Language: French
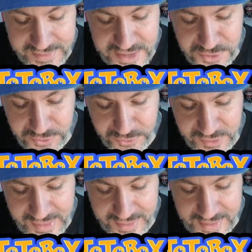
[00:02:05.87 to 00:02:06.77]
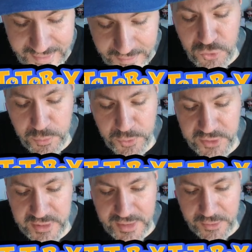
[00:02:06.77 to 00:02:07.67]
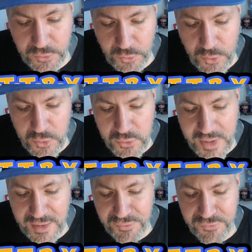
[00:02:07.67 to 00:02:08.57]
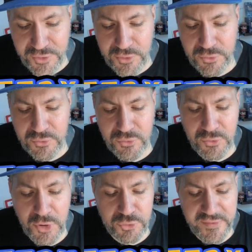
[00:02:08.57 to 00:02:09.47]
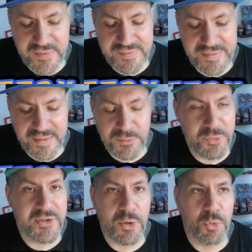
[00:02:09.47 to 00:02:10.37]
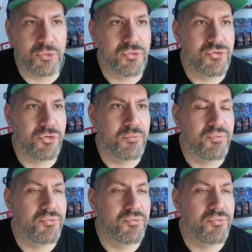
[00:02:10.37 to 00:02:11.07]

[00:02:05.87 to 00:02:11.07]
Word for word: Et juste derrière, une petite carte holographique de... Je crois que c'est Staros, Staros, je sais plus.